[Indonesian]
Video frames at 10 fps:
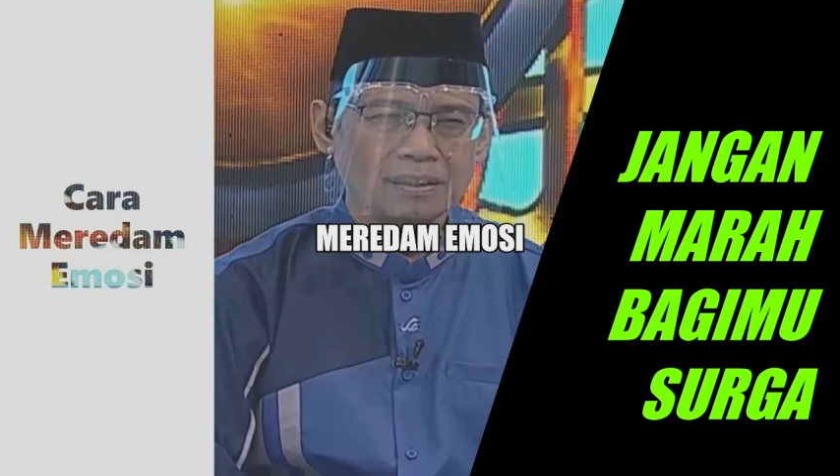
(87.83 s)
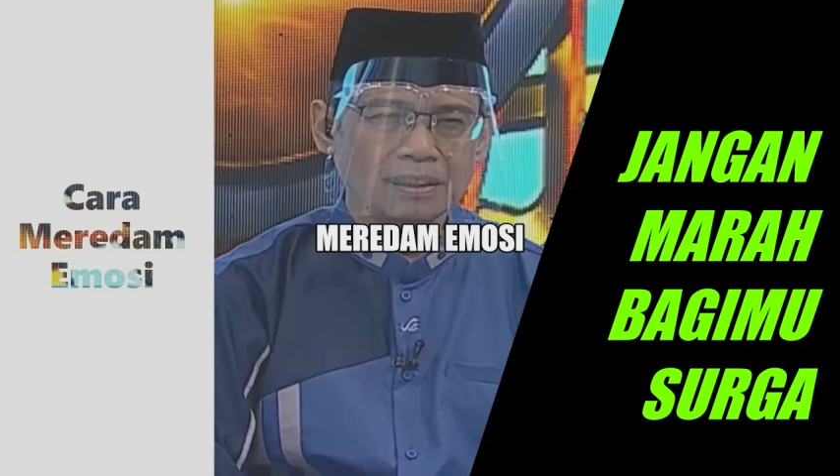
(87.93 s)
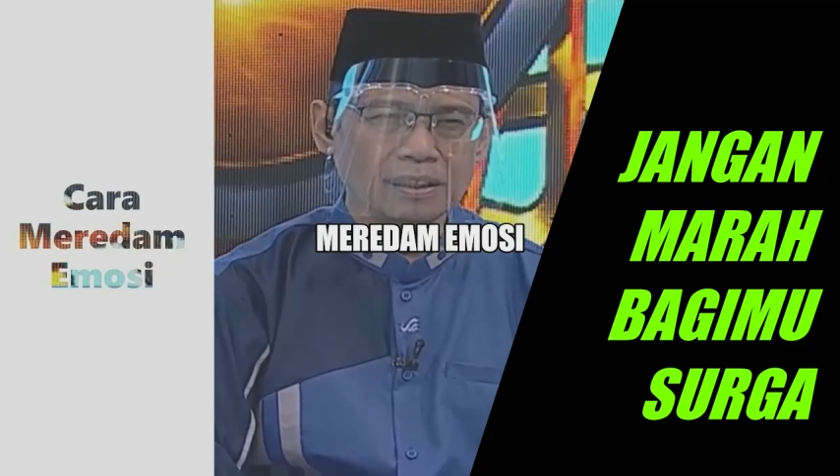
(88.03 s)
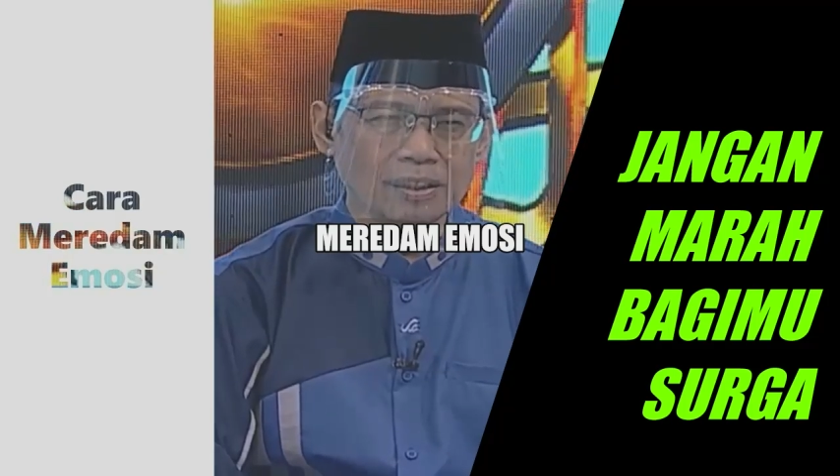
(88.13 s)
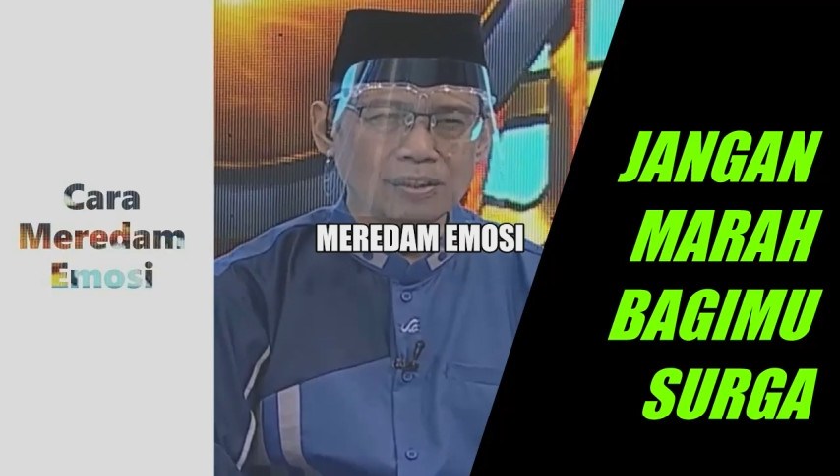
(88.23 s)

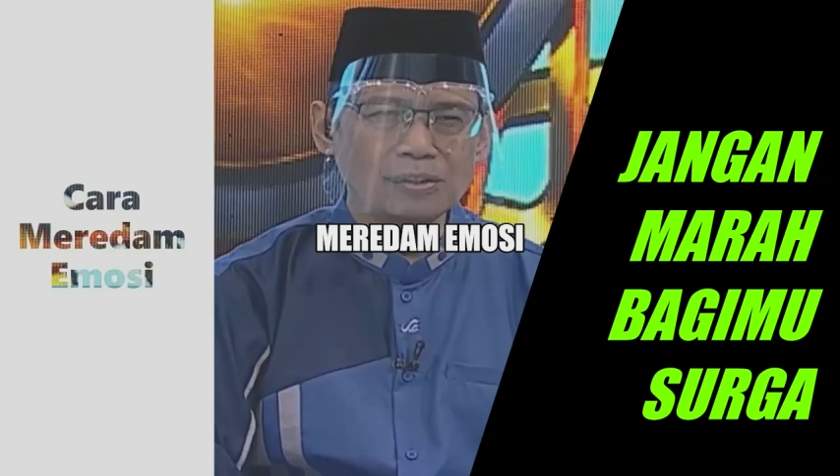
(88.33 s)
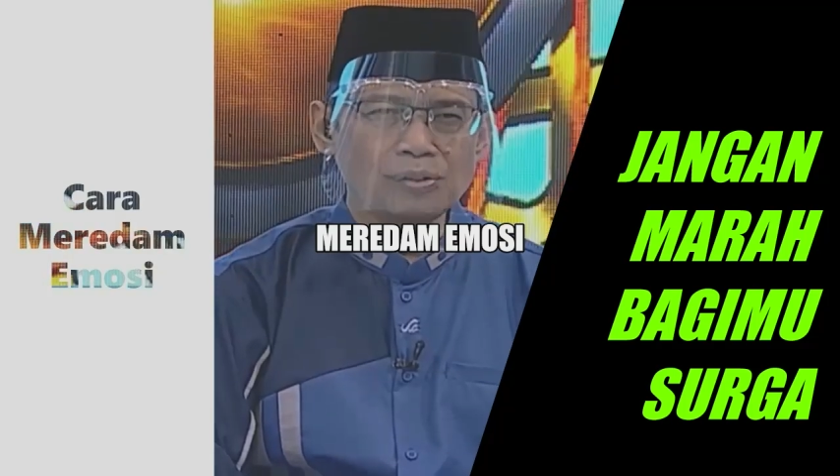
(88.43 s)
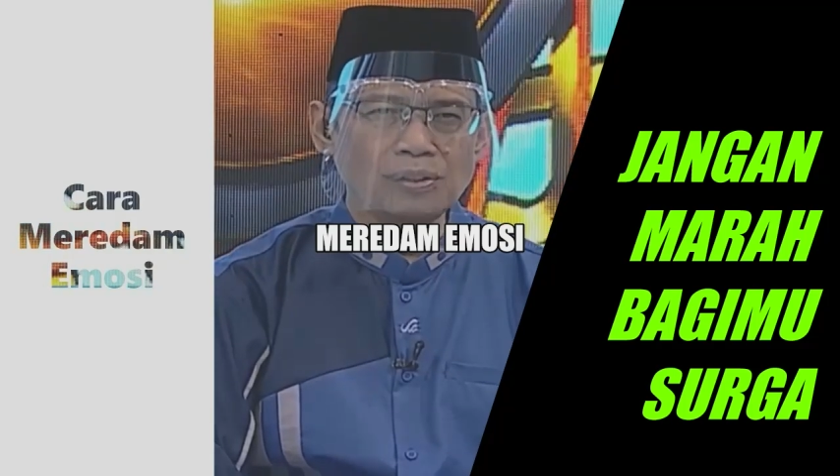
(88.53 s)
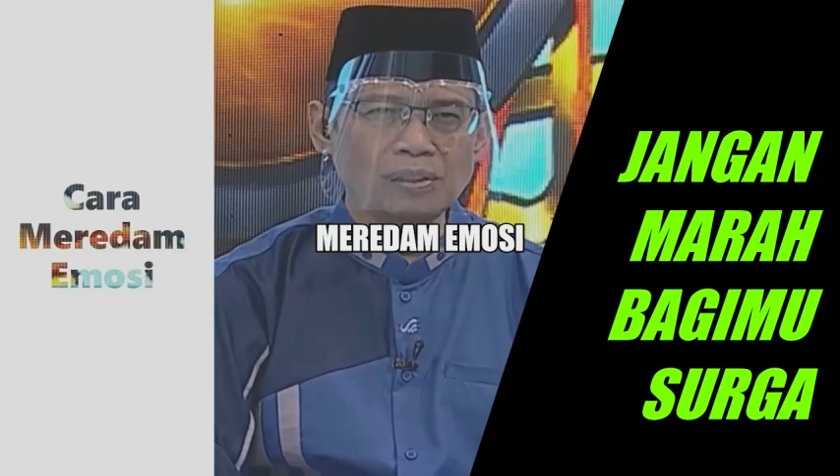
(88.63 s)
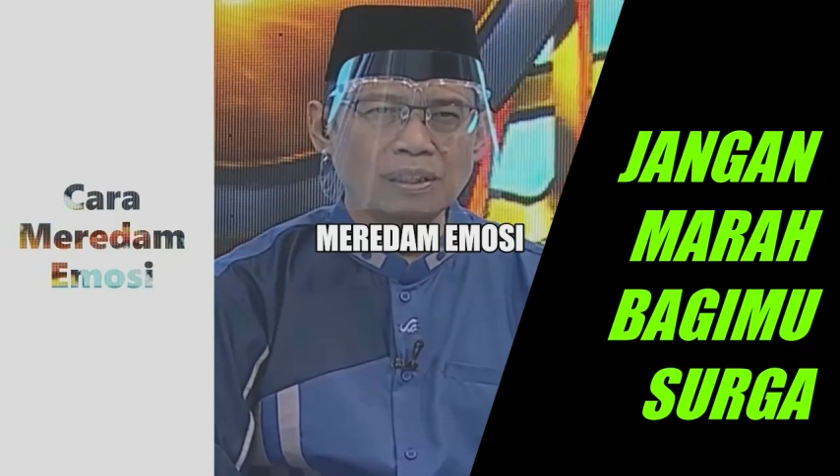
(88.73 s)
kata
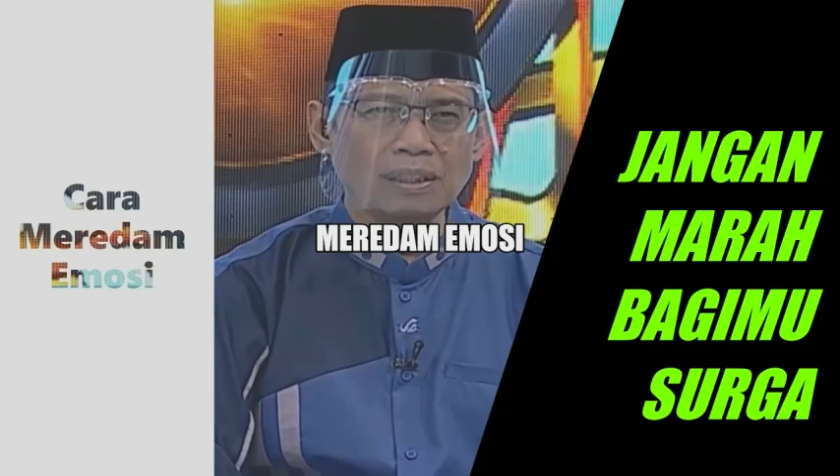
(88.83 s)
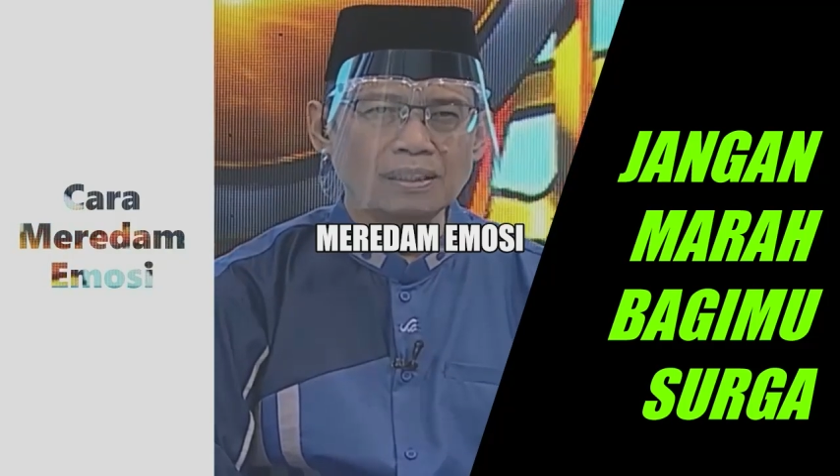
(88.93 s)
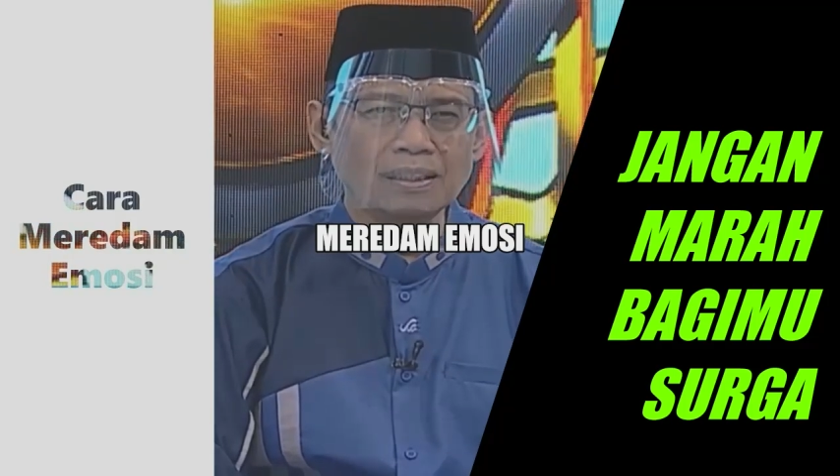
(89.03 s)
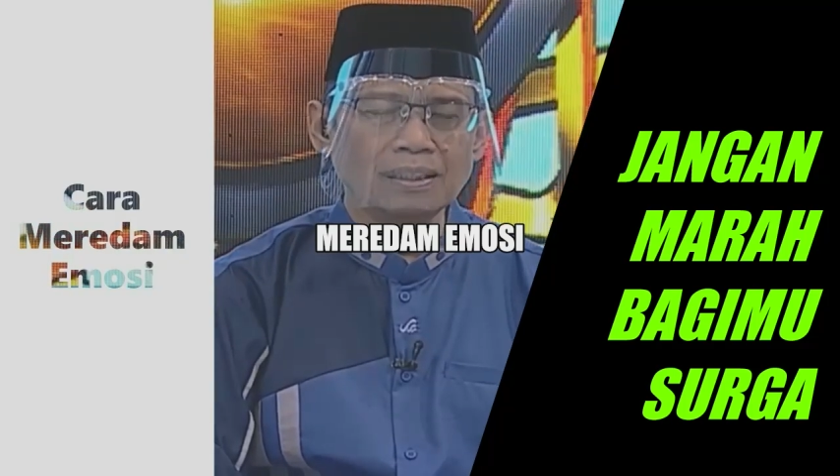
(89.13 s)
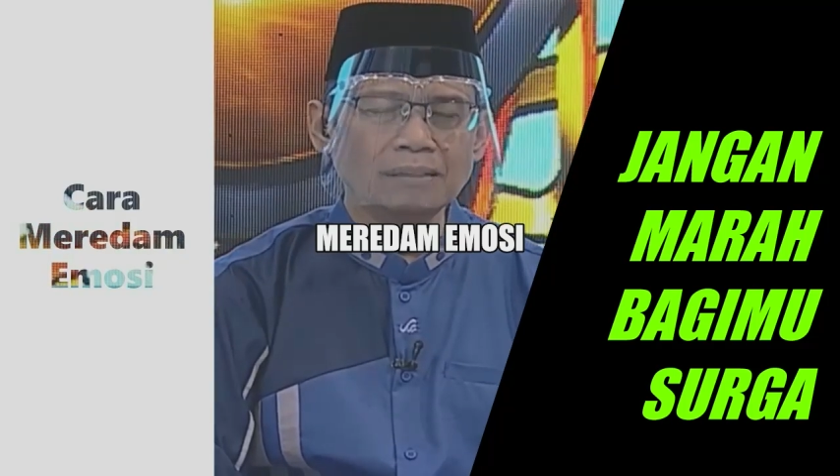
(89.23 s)
Rasulullah
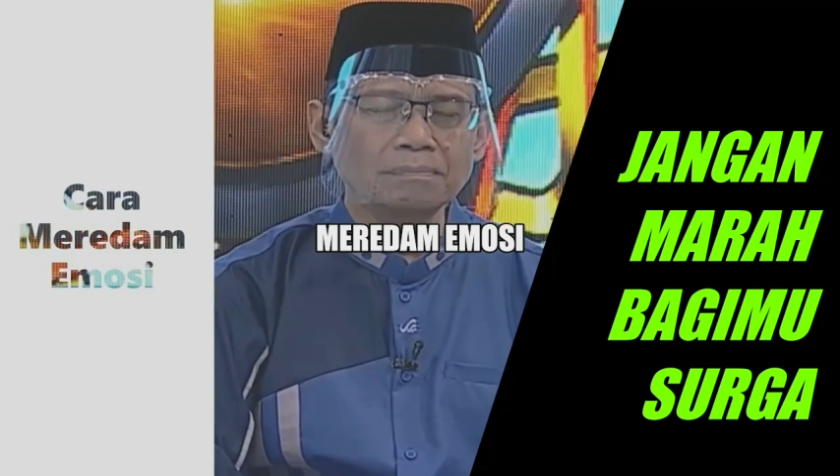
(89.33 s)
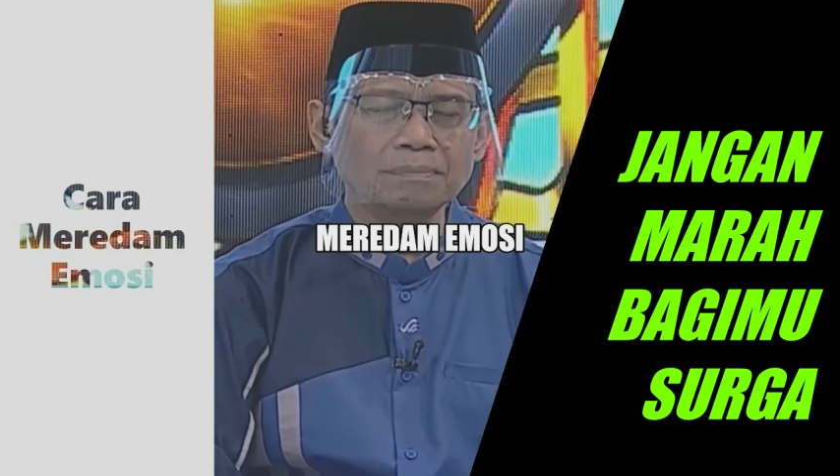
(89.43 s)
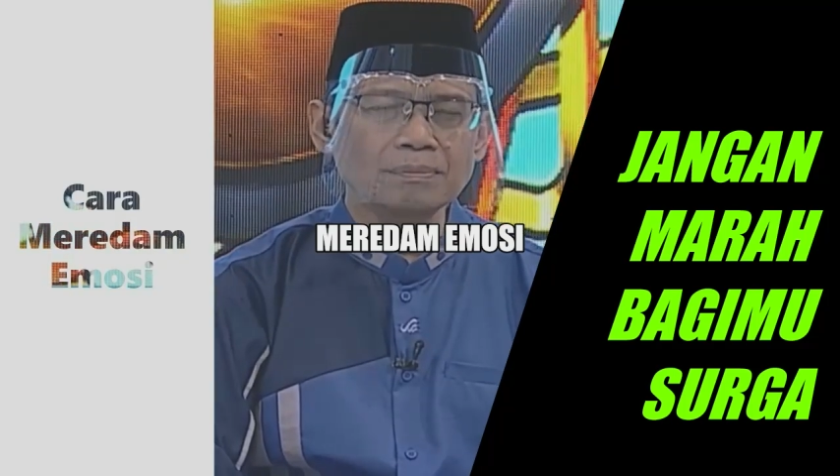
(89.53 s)
ini